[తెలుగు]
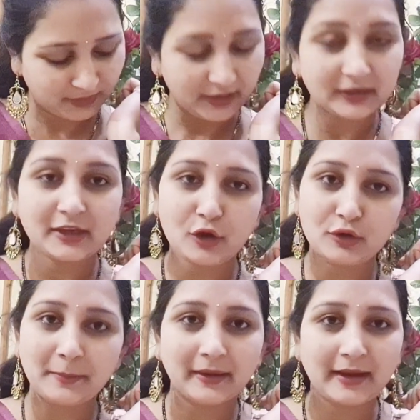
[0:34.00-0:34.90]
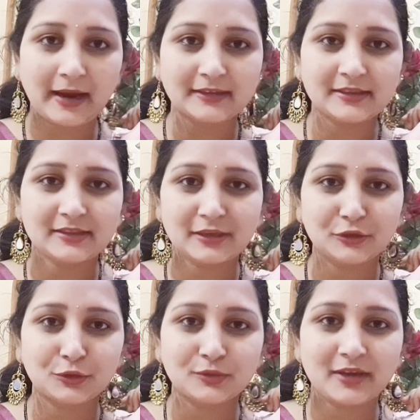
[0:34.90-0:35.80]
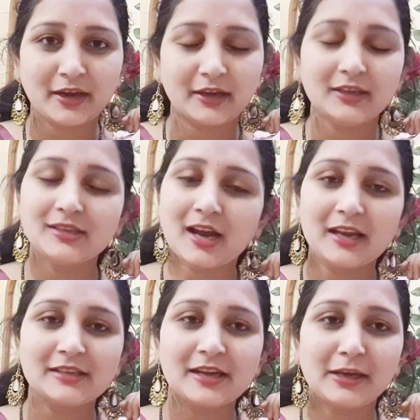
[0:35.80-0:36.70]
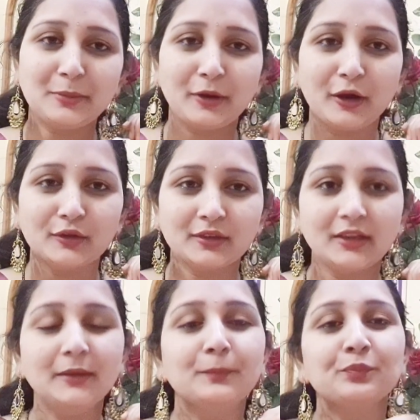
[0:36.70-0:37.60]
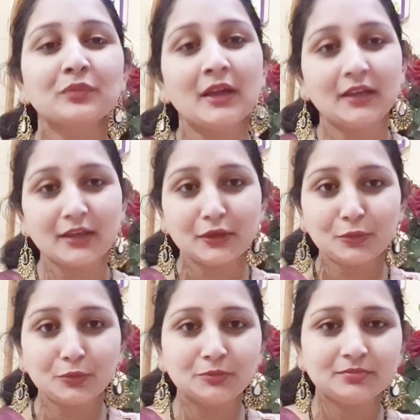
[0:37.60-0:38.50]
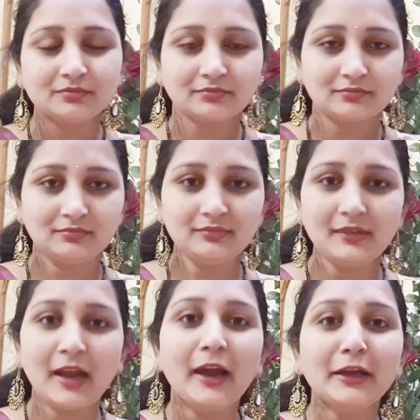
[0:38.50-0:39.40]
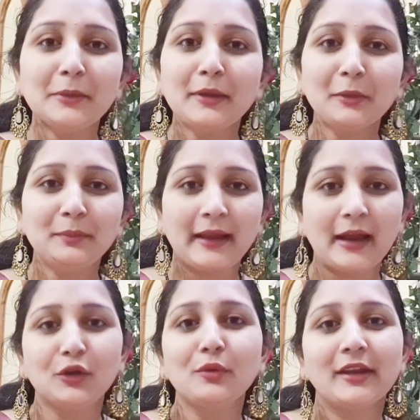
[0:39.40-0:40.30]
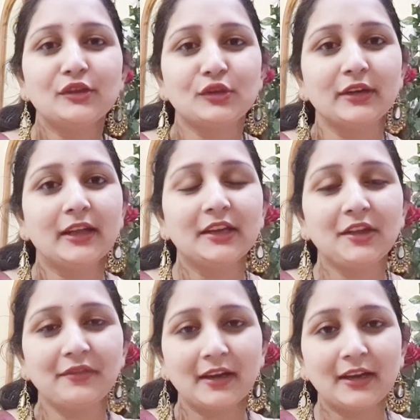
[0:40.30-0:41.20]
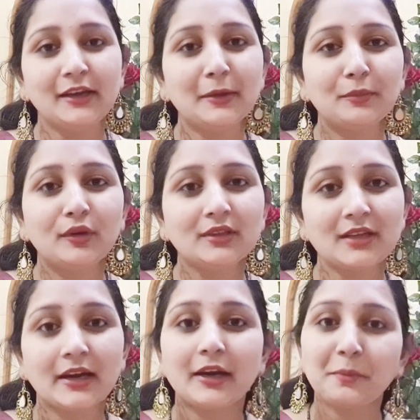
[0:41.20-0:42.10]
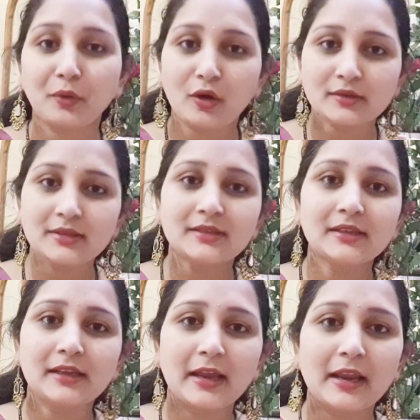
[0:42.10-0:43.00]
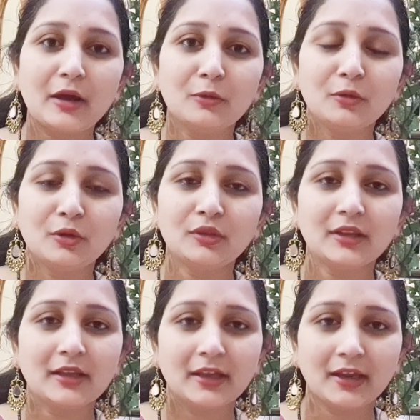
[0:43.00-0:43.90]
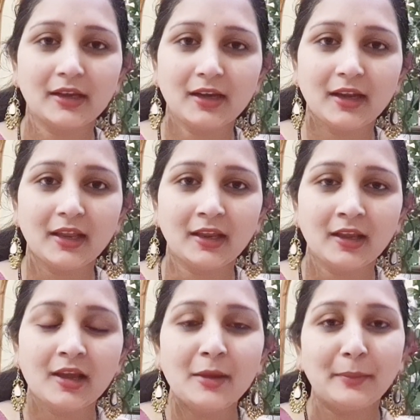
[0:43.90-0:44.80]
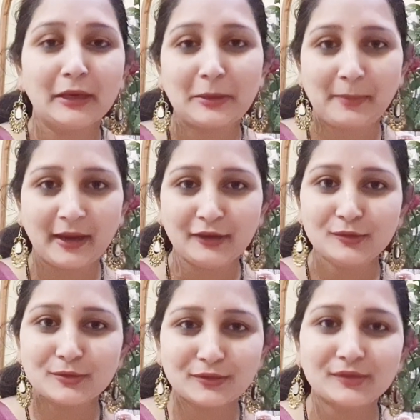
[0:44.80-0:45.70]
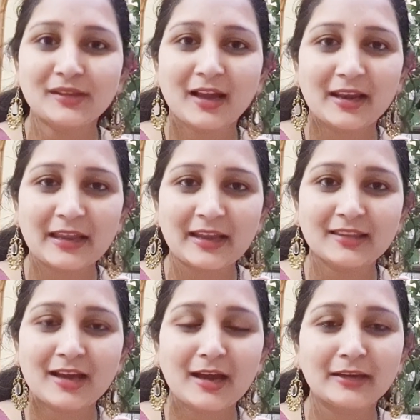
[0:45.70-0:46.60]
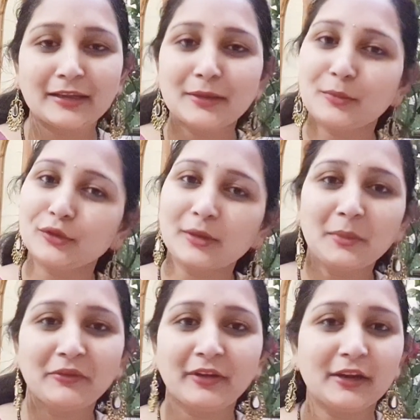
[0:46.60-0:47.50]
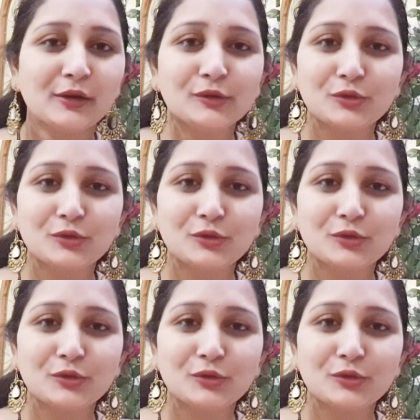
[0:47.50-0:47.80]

కరెక్ట్గా ఉన్న పిక్ యాడ్ చేశాను చూసాయండి చాలా చాలా బాగుంది నేను అంటే మనం టాటూ వేయించుకోవడానికి వెళ్ళినప్పుడు అసలు అక్కడ ప్రాసెసింగ్ ఎలా ఉంటుంది ఏంటి మనకి పెయిన్ వస్తుందా లేదా అనేది మొత్తం ఈ వీడియోలో